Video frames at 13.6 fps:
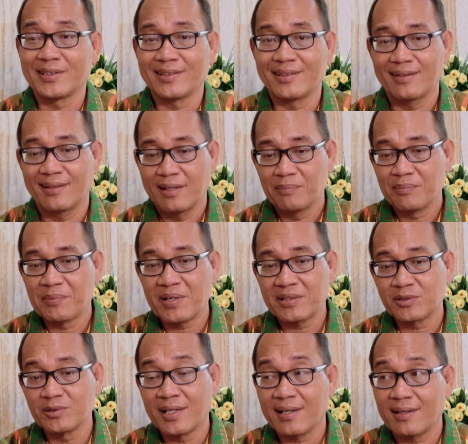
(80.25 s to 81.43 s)
Jadi
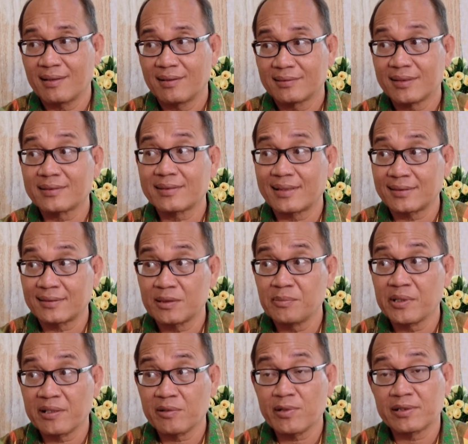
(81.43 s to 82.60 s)
memang sudah tertata
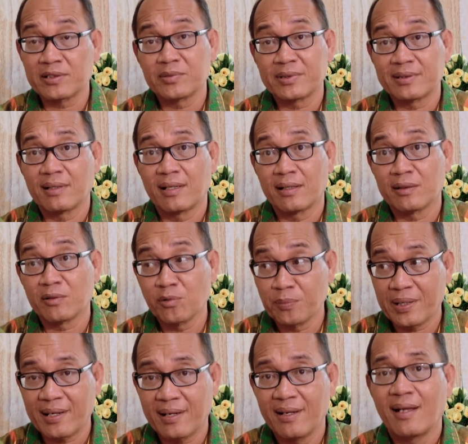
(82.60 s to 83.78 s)
sedemikian
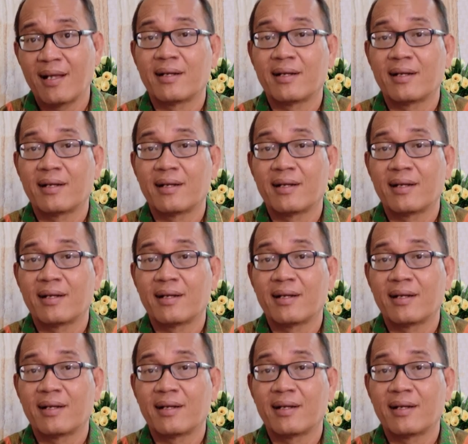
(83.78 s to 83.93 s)
rupa.